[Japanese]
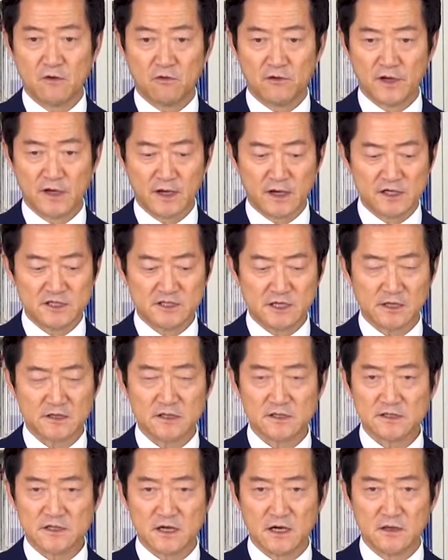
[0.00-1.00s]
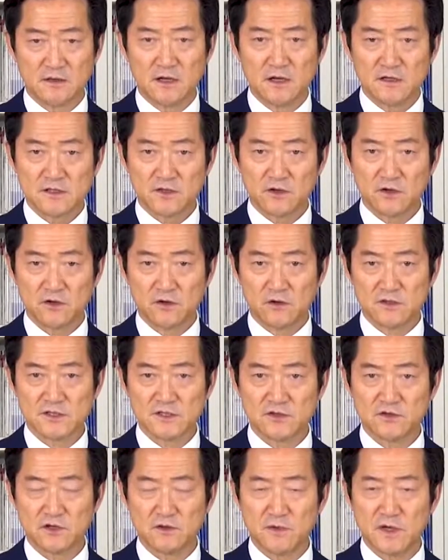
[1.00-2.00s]
お願いしたいですか、それを
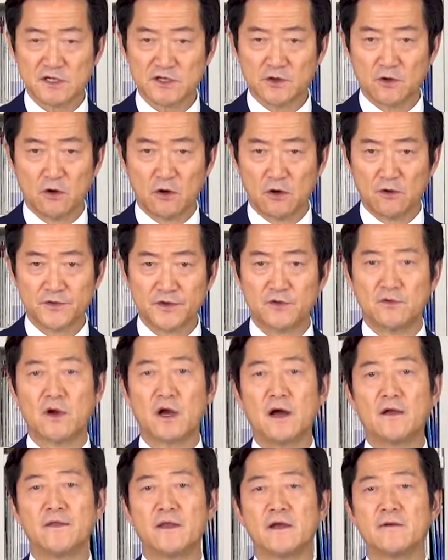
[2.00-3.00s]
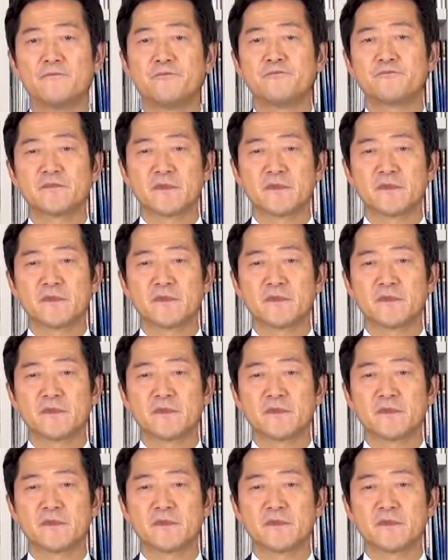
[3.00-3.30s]
作りましょうっていうのがあるね